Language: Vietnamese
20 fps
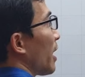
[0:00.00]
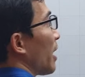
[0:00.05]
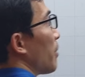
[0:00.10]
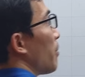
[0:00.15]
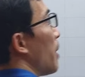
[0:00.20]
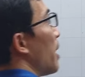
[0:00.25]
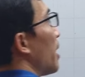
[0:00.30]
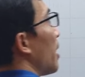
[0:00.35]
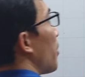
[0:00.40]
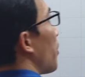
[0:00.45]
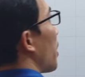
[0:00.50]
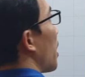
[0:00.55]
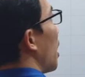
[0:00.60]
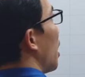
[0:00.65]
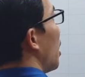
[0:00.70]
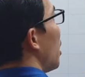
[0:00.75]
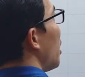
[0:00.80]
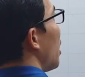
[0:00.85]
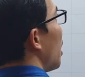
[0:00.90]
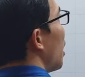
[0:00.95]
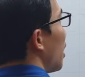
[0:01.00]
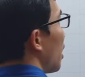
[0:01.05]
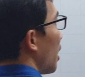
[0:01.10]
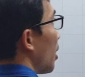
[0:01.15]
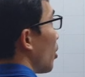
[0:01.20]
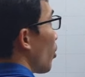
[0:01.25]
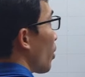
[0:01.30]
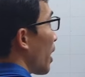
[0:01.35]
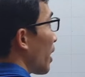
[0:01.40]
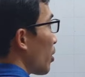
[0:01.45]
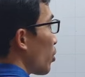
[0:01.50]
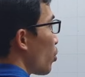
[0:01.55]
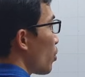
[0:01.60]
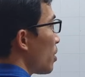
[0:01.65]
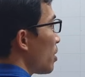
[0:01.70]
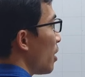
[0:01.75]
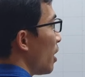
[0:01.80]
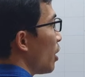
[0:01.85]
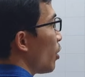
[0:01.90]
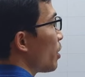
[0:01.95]
cạnh bên này mà lớn thì nó cắt
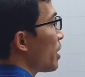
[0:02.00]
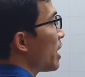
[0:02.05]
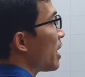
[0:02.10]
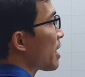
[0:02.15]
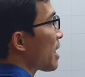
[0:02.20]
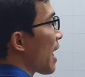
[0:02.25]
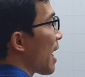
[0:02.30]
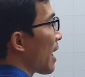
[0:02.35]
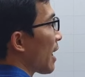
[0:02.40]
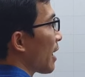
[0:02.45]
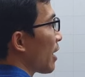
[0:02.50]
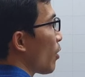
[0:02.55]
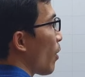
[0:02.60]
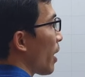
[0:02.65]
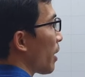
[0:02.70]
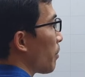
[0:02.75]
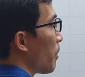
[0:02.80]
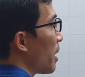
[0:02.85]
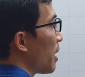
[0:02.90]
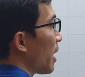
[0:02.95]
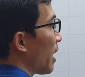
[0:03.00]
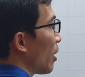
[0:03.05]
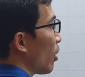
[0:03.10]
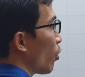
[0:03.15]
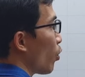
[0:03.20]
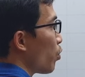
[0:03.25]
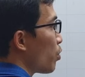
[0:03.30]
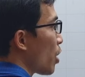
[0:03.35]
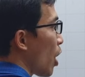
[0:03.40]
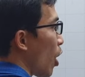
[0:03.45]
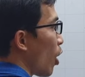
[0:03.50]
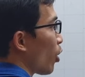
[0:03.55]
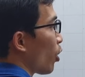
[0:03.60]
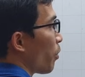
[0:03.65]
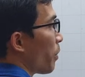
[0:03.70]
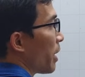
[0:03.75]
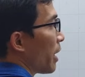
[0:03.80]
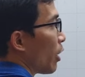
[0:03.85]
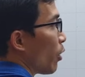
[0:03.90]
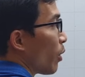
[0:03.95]
xuống dưới nó chia ra cái đoạn bên này nó cũng nhỏ,
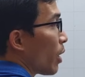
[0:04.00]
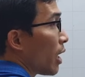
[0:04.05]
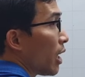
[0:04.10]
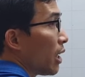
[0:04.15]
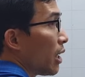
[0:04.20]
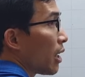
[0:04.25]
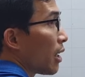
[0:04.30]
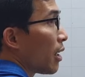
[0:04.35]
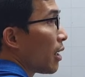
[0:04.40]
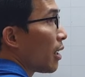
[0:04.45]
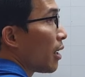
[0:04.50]
đoạn bên này nó lớn.